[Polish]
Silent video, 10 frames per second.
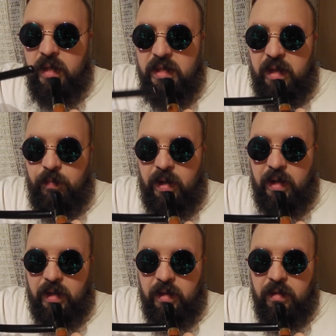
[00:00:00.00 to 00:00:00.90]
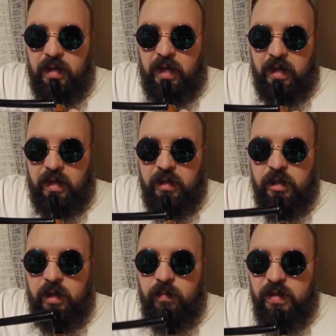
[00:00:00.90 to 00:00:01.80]
zapalarkę, czy
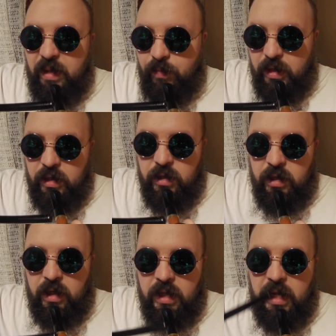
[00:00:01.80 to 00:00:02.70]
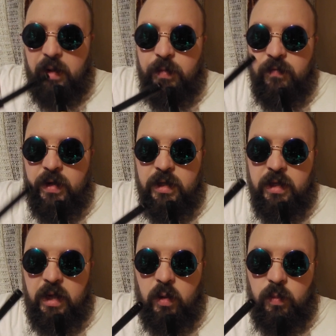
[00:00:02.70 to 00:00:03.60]
tam zapalniczkę, najlepiej właśnie
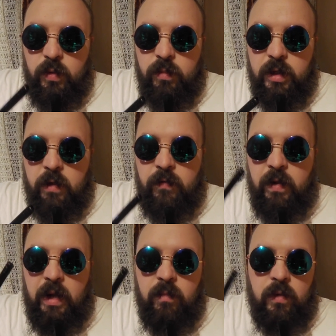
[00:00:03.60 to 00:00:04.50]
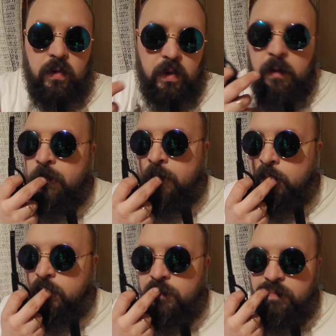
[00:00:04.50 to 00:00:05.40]
taką płomieniową albo
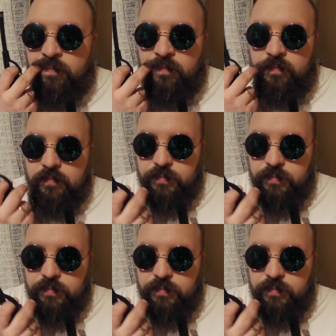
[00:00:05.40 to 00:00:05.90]
mm,